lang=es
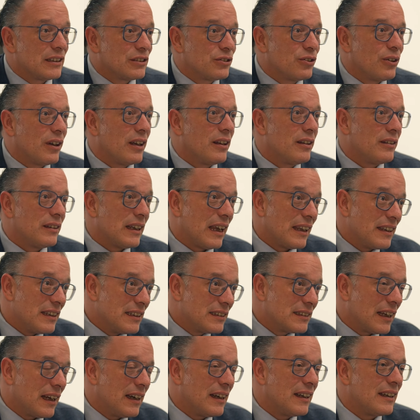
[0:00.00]
hecho, de
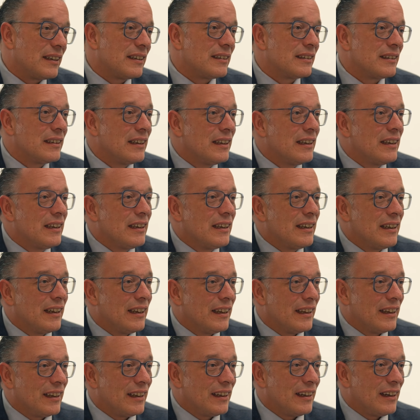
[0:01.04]
allí salen
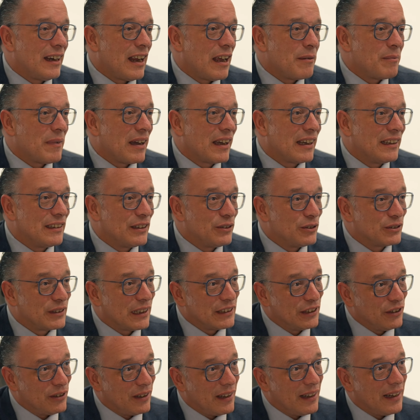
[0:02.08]
eh, la imagen de
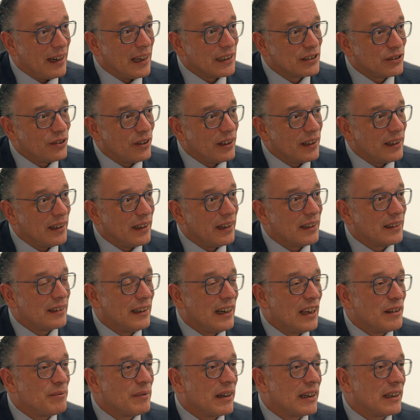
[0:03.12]
Nuestra Señora de la Soledad
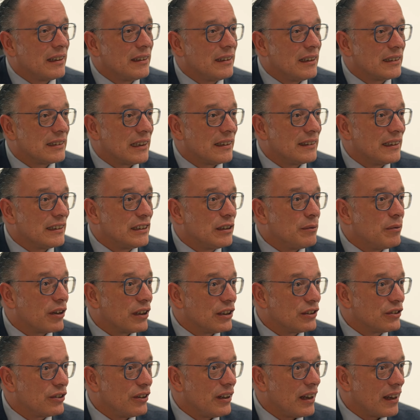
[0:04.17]
y la imagen del Santísimo
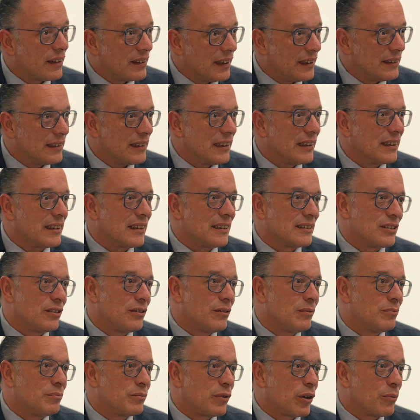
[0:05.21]
Cristo Yacente, que
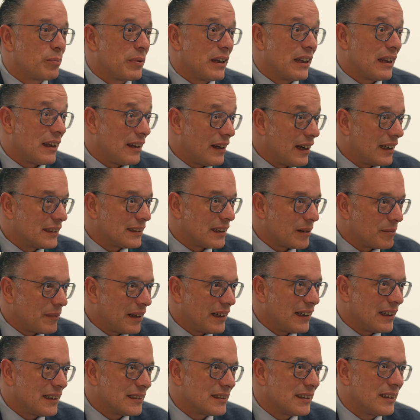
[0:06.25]
son propiedad de las
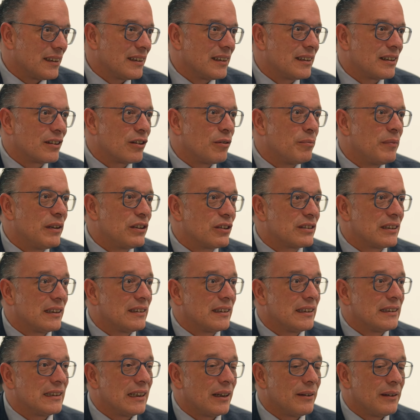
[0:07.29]
hermanas del convento de
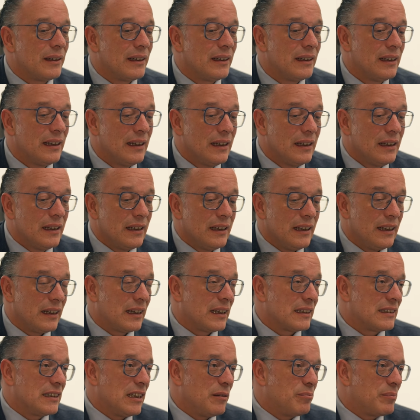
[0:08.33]
Santa Isabel y
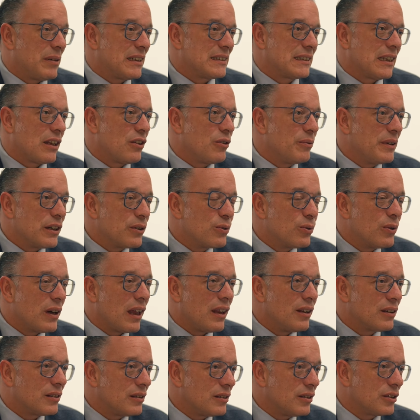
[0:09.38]
que siempre ha estado
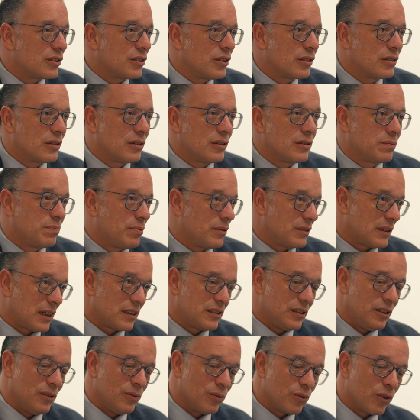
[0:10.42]
vinculado con nosotros, pues
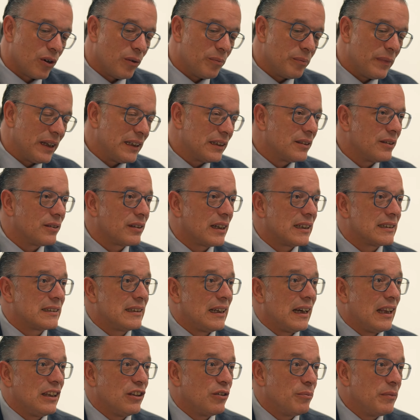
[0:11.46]
ha sido un convento que
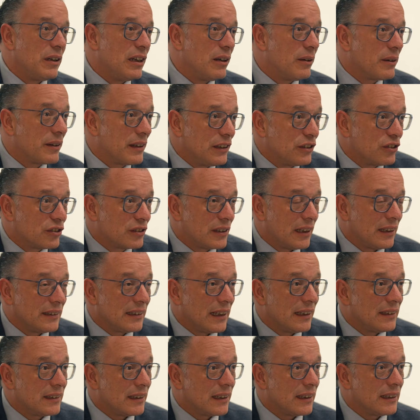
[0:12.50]
hasta el año
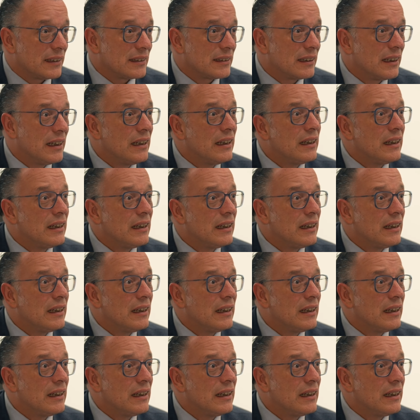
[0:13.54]
1933,